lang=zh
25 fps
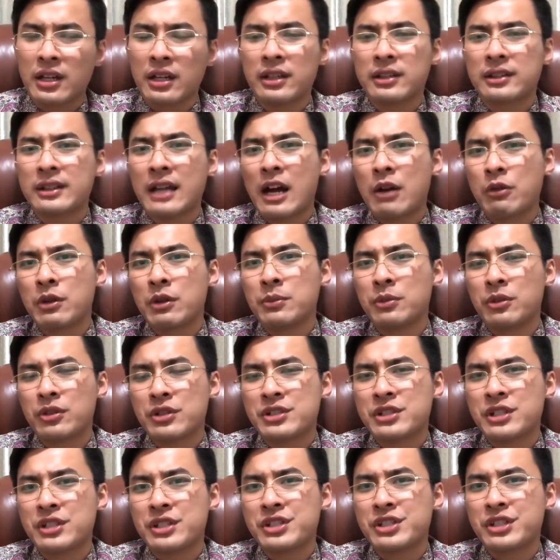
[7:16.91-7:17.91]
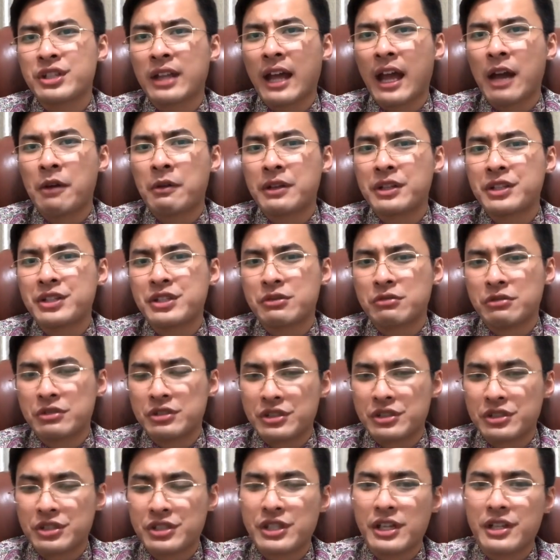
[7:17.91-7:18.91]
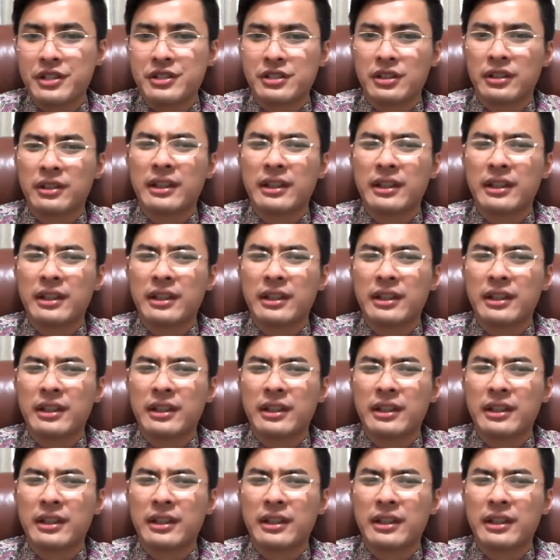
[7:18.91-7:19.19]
以大规模升级台湾基础设施建设，